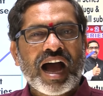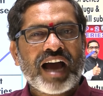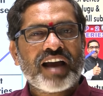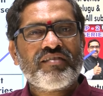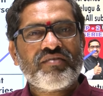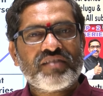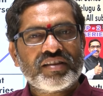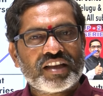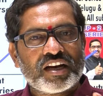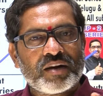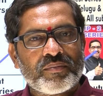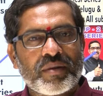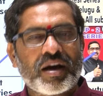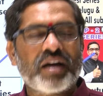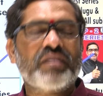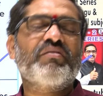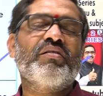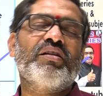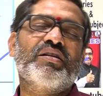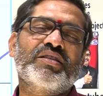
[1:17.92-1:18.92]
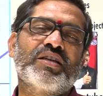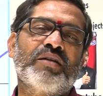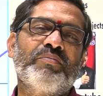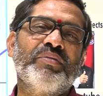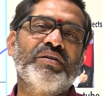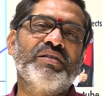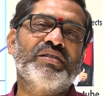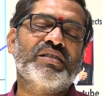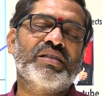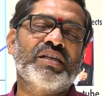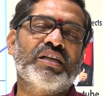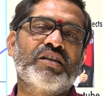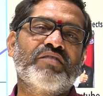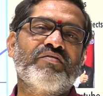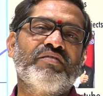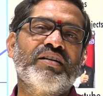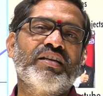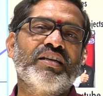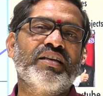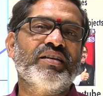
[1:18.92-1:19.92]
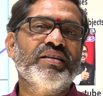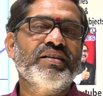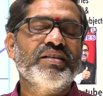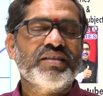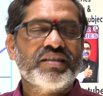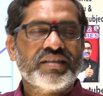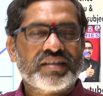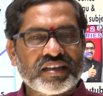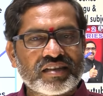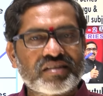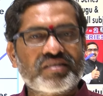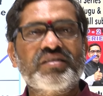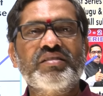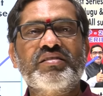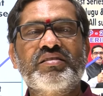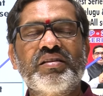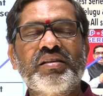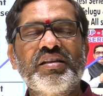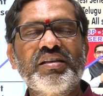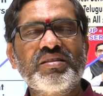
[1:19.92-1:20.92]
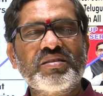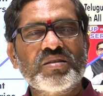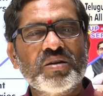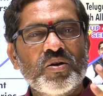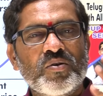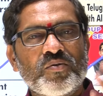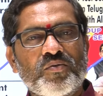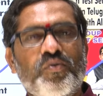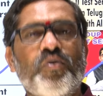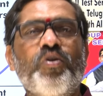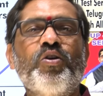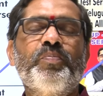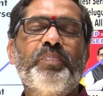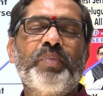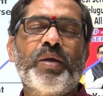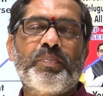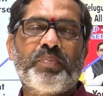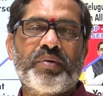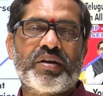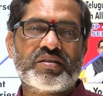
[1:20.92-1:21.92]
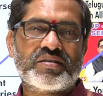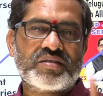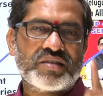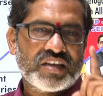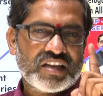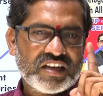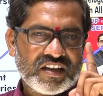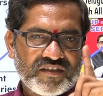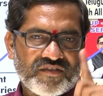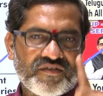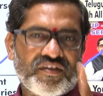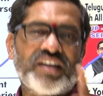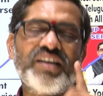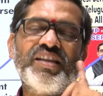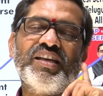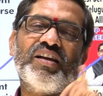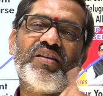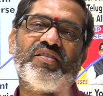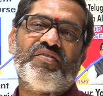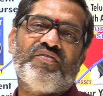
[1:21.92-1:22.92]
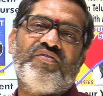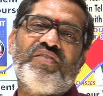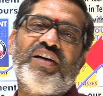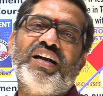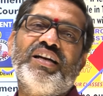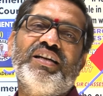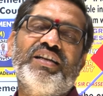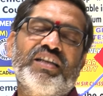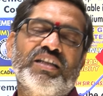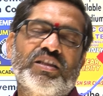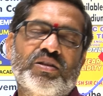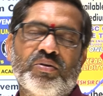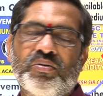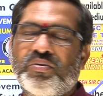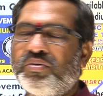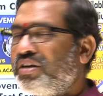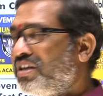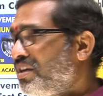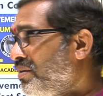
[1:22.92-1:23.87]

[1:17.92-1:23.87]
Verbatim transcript: ఆరు వందల మార్కులకు సంబంధించినటువంటి టెస్ట్ సిరీస్ ఫోర్ పేపర్స్ వన్ ఇయర్ వ్యాలిడిటీతో